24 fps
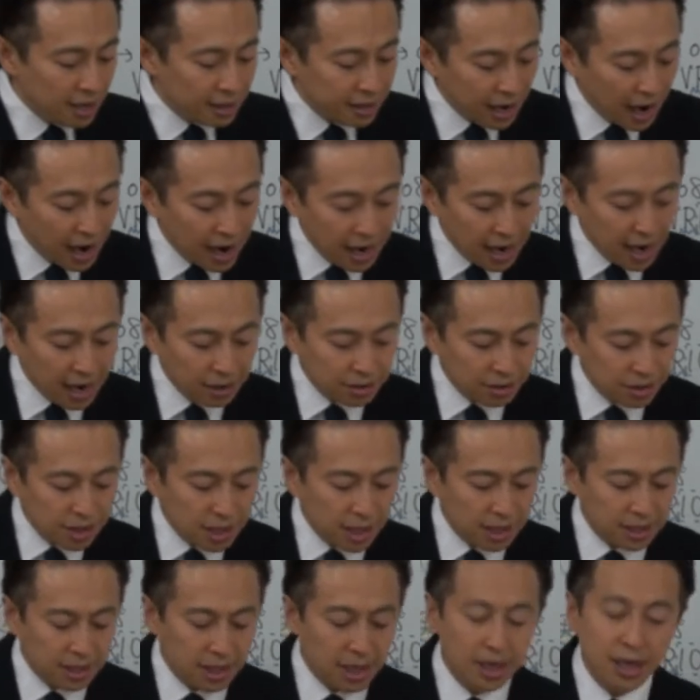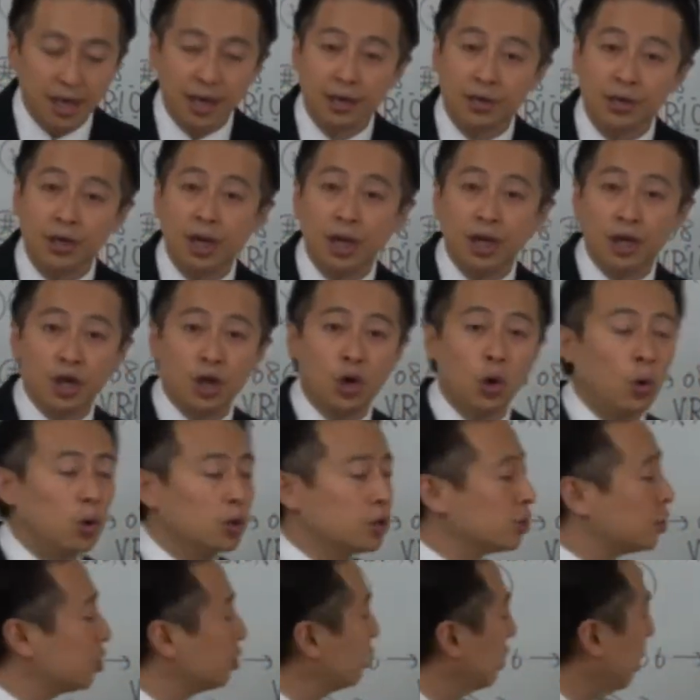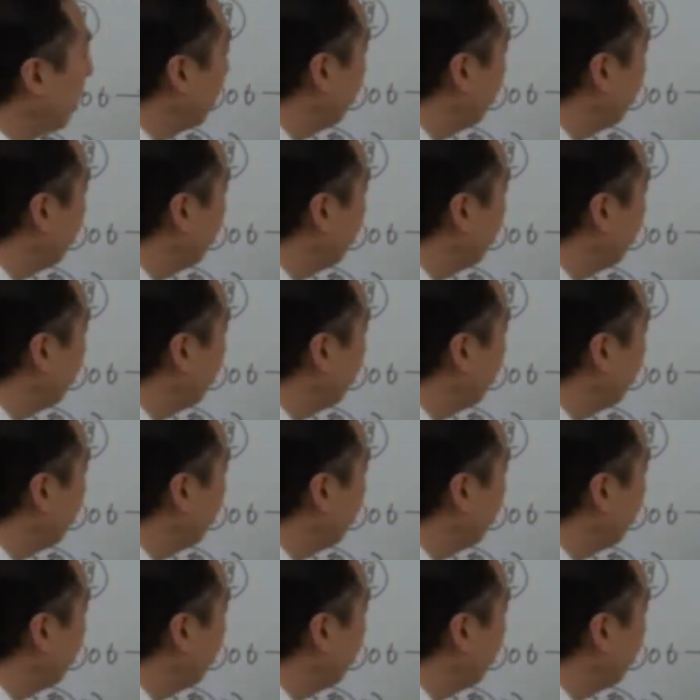多角化戦略共通